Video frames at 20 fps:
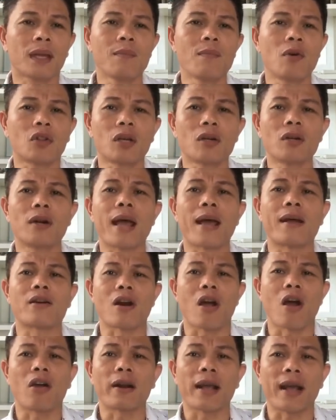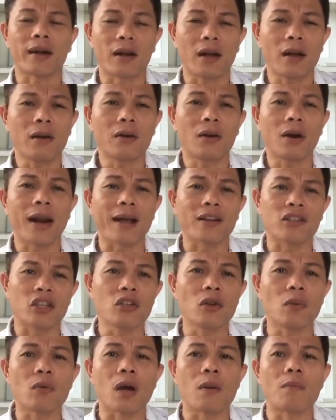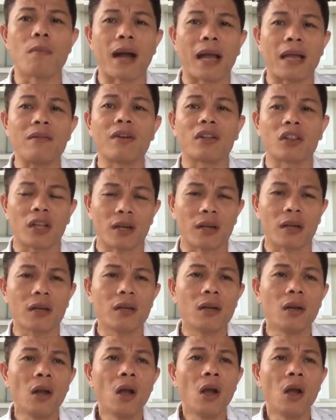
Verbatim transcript: cái mô thức nó đang rõ ràng đó nó đang sử dụng đồng bảy và tiền đó